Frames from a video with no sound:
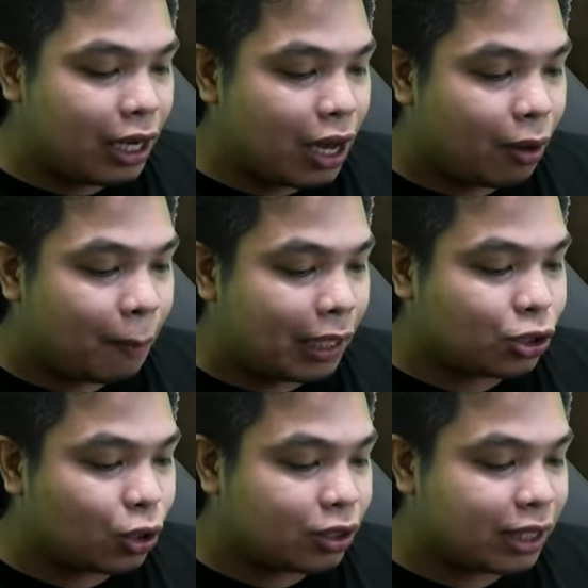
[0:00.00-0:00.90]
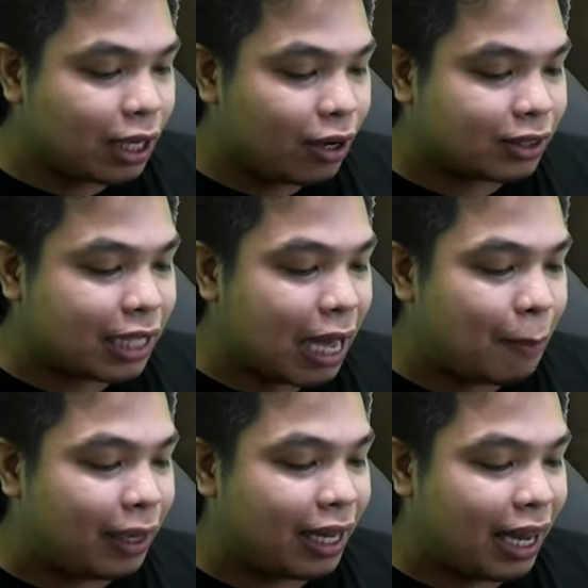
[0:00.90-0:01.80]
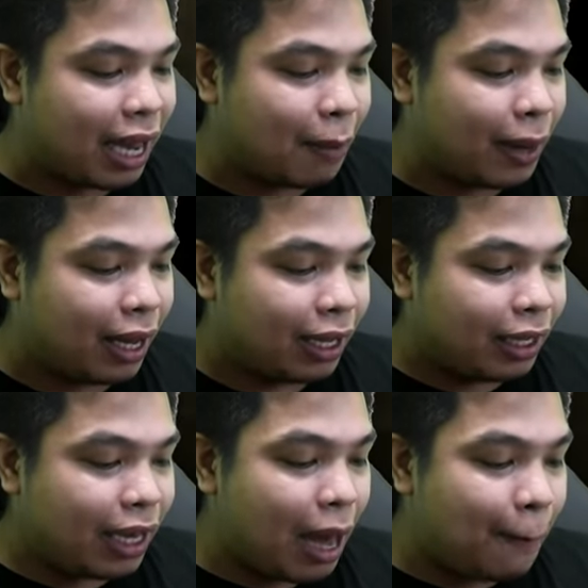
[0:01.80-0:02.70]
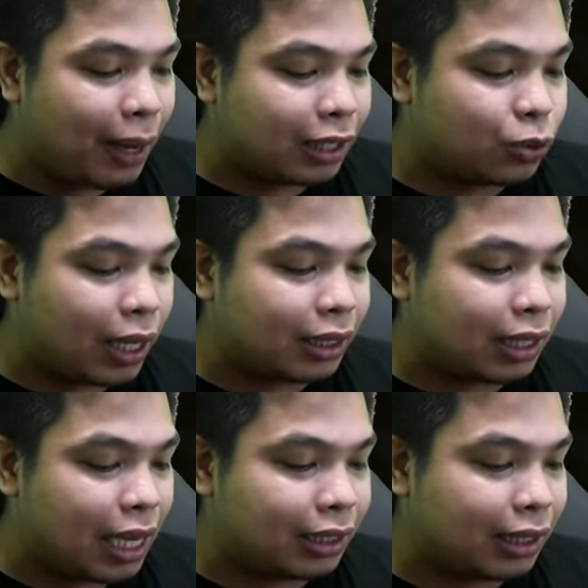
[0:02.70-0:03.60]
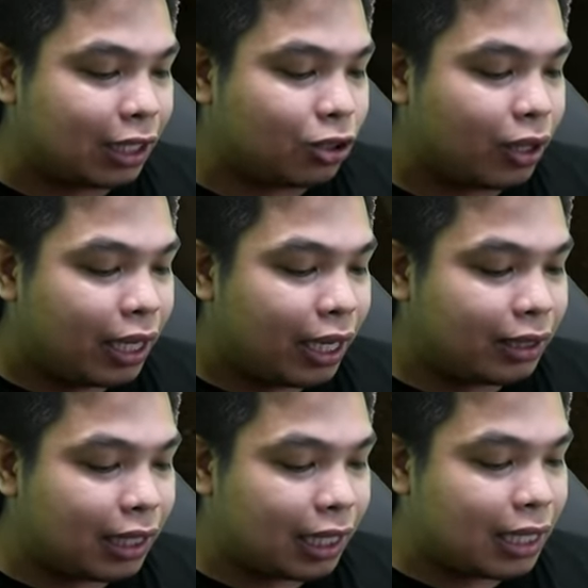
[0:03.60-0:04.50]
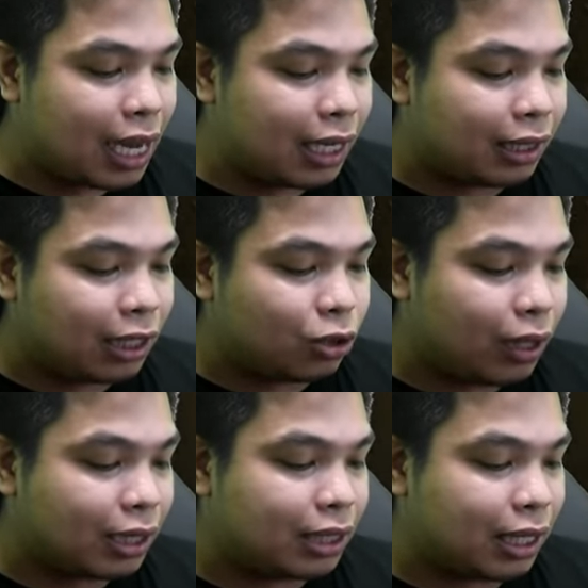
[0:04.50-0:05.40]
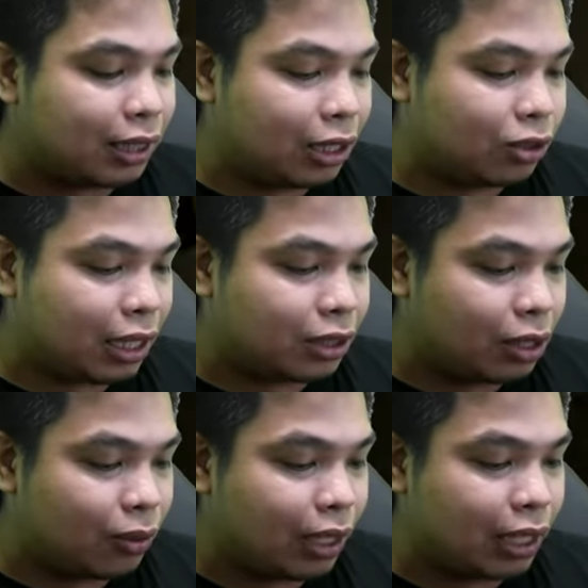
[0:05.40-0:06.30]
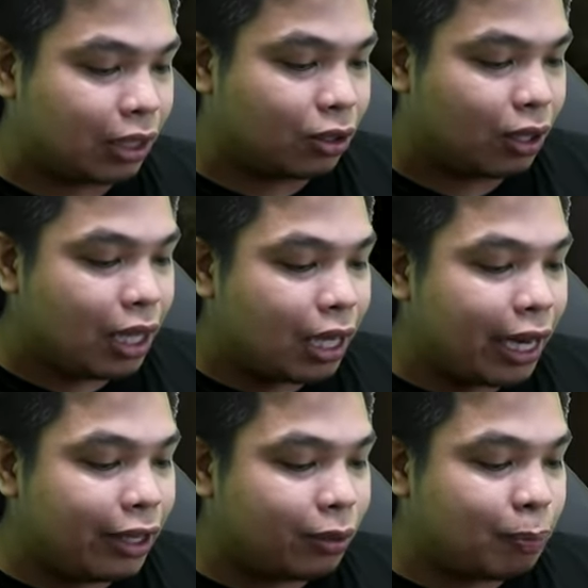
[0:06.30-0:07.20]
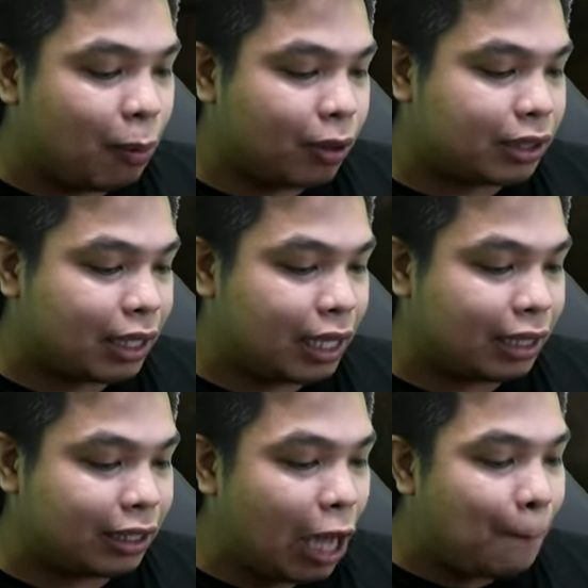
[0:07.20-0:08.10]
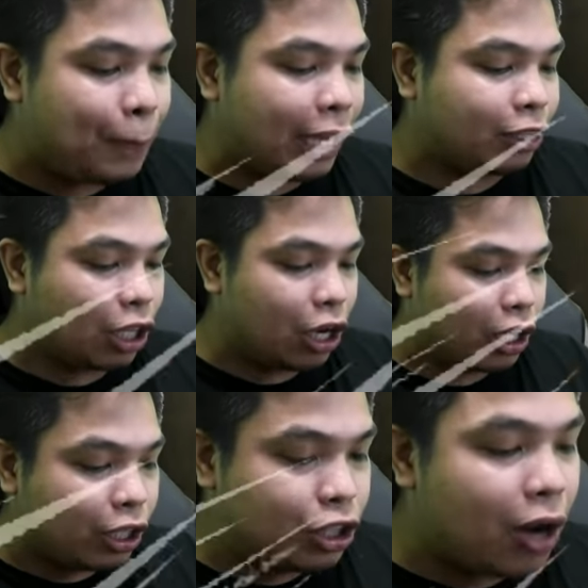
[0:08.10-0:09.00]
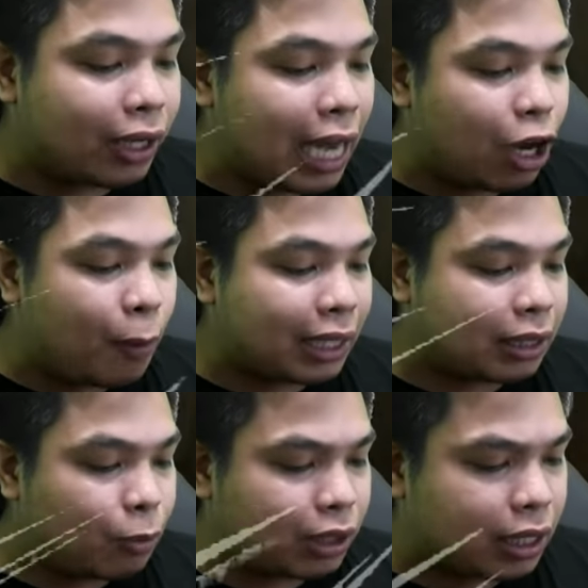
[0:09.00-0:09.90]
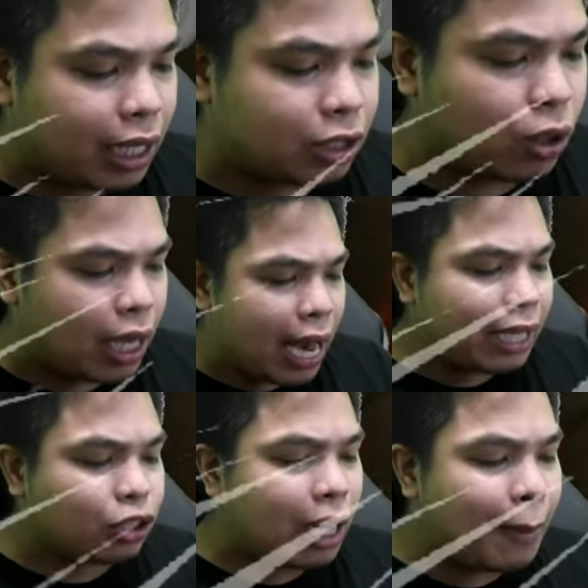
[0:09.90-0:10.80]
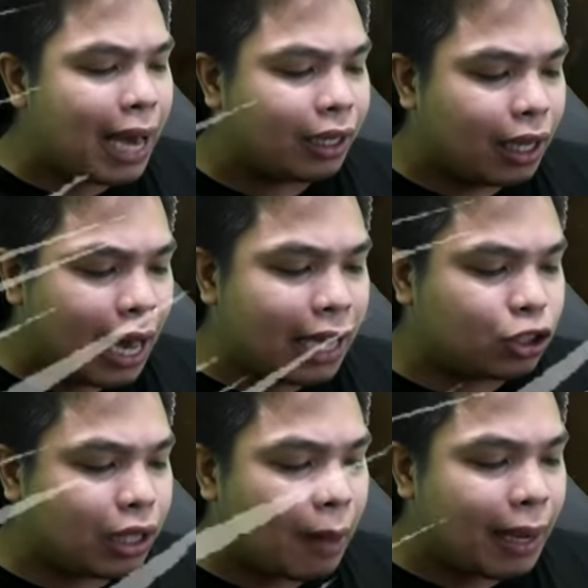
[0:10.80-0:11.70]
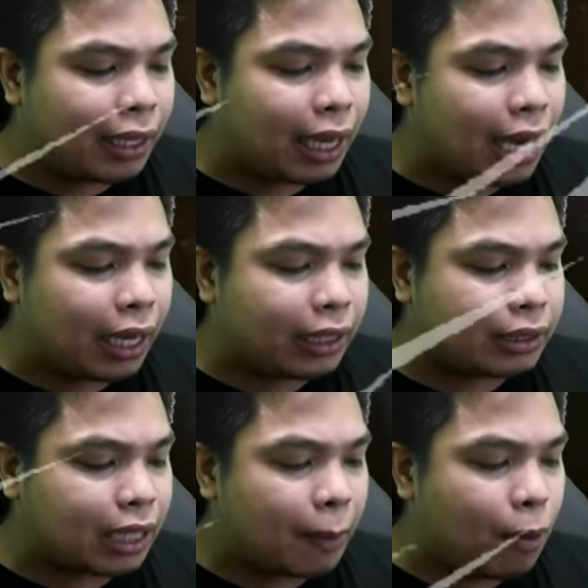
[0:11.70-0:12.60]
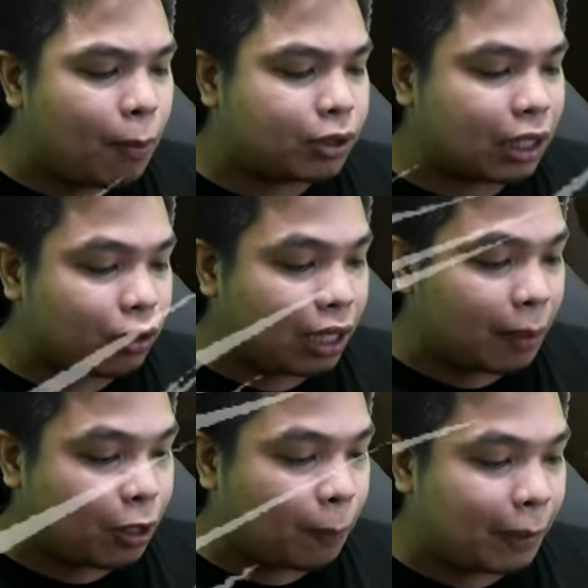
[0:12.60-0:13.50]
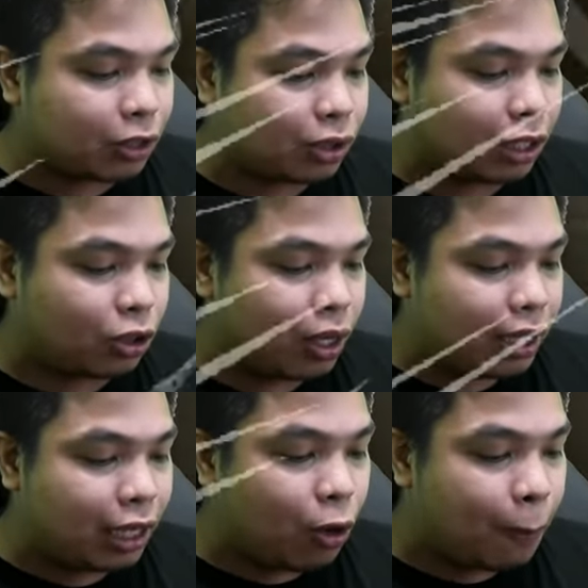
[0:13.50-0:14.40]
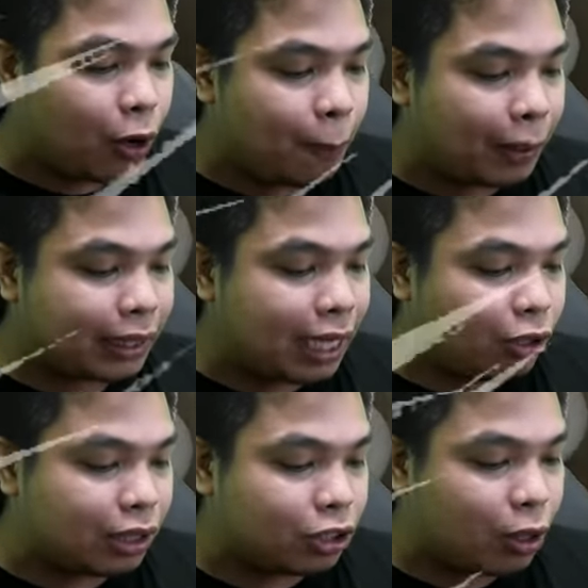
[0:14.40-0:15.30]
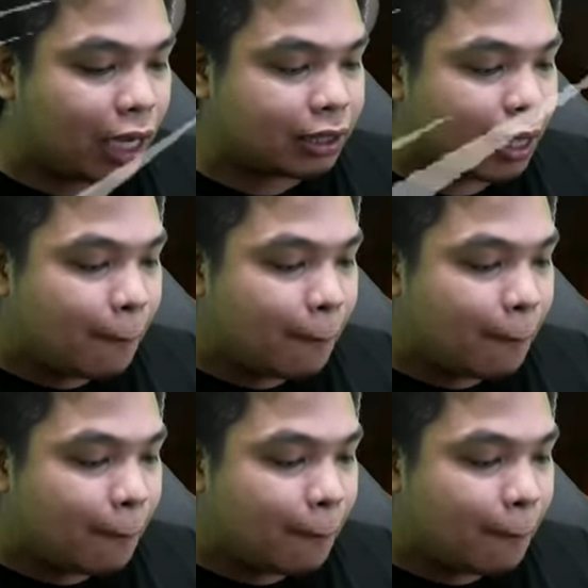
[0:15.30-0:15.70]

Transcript: na! May susi oh! Sabi na nga ba? Napakaswerte natin dito. Itinadhana dito guys na nandito tayo sa lugar na ito. Ngayon, bubuksan na natin yung pinto! Joke lang! Umalis ka muna dyan. Aso! Aso naman! Aso naman! Nakakainis kay! Bubuksan ko lang naman yung pinto dito. Naku po! Patay ako dito guys!